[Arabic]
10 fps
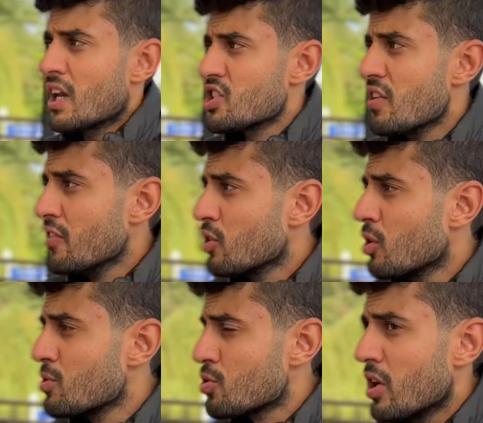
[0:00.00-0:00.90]
أنا شايف
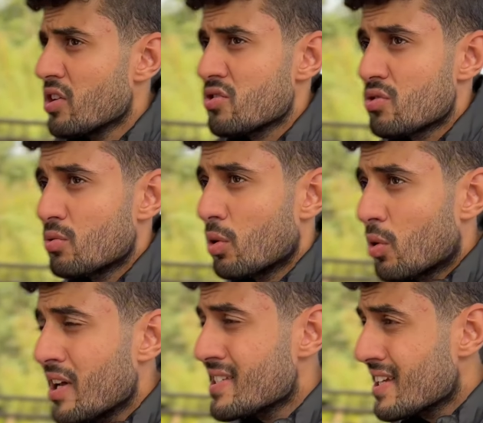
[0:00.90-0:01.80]
إن هو مش وحش
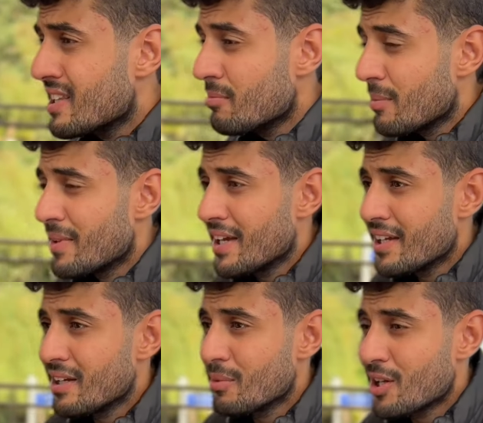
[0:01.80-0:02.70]
وكويس جدا
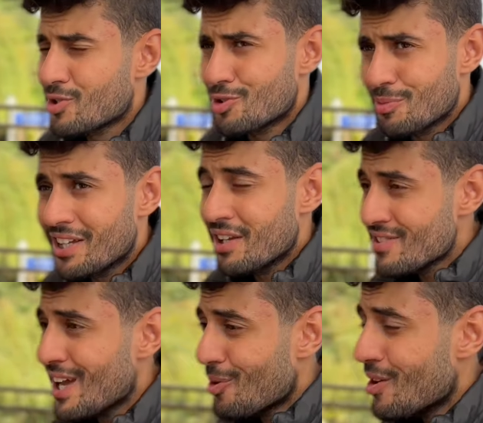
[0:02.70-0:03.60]
مبدئيا يا ملك 600 جنيه في الساعة